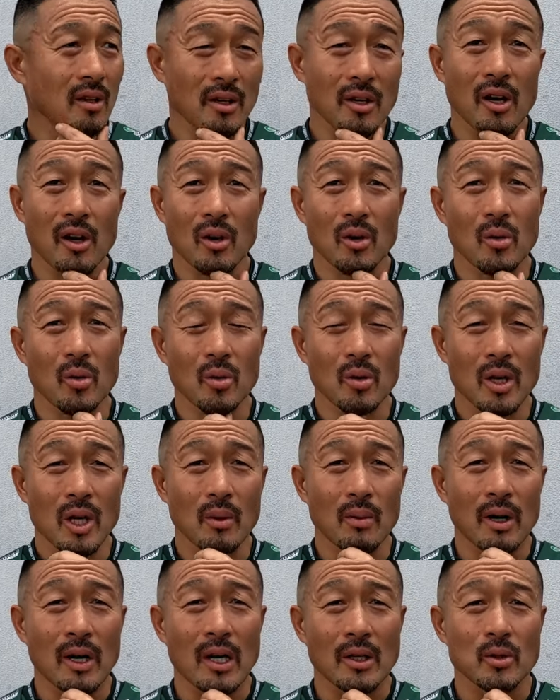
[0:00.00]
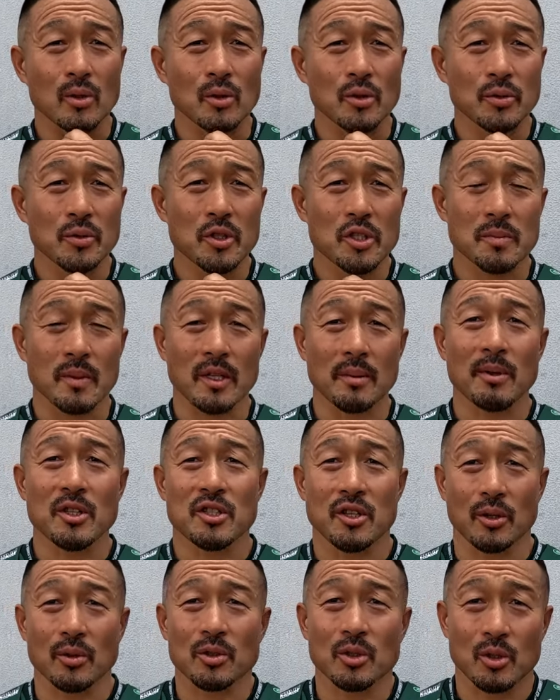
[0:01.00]
やいや今回はあの福島にいま
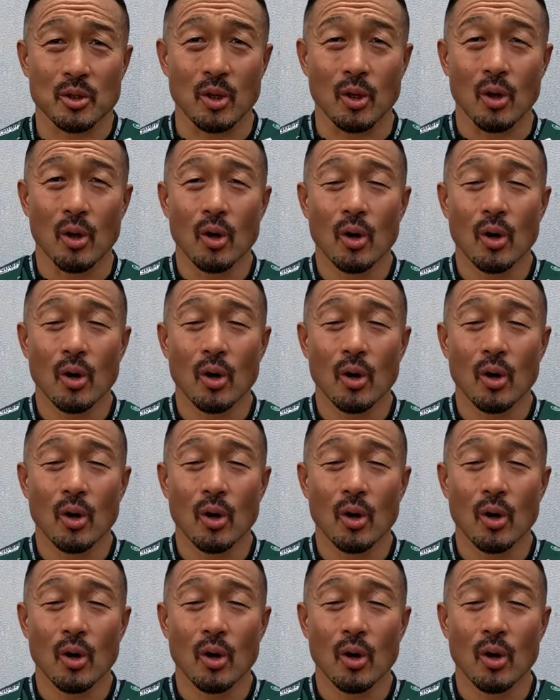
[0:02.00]
したよずっと